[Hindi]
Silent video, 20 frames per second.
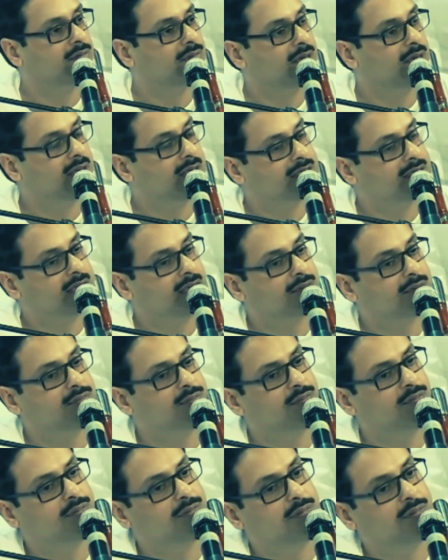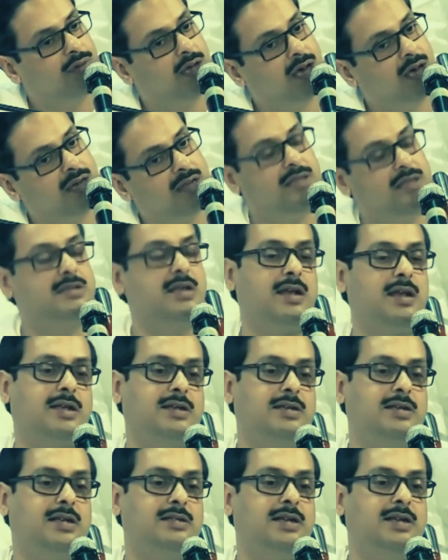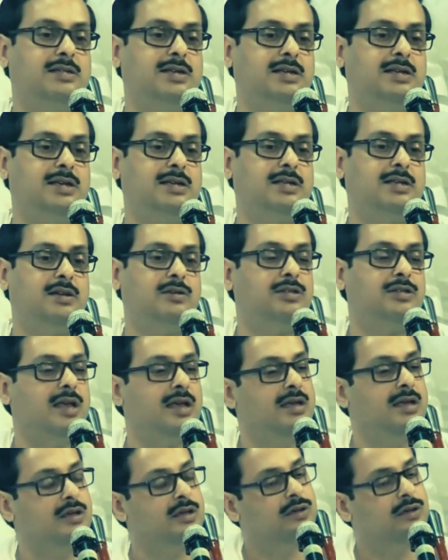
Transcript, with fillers: ऐसा हर इंसान के साथ जैसा जैसा होता है